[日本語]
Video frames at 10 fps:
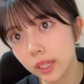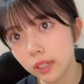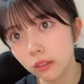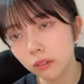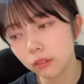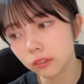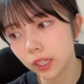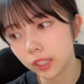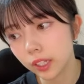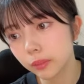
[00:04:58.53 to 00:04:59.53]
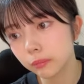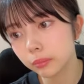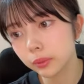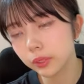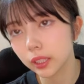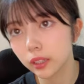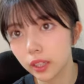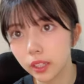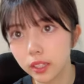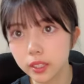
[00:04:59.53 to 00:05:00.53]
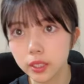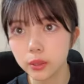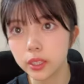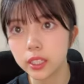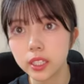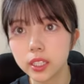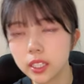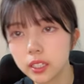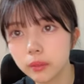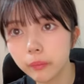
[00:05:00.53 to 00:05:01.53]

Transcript: 昨日がキャンプだったんですよ一日